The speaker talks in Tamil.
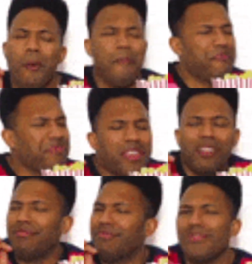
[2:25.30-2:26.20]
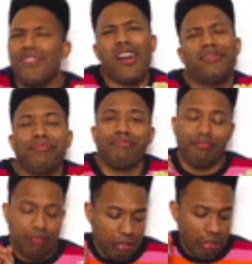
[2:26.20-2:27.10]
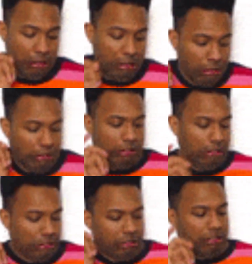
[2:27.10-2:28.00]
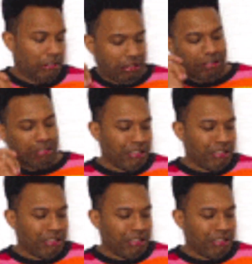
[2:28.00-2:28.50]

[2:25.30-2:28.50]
ஸோ ஆன்டி ஆக்சிடென்ட்ஸ் நம்முடைய செல்களில் ஏற்படக்கூடிய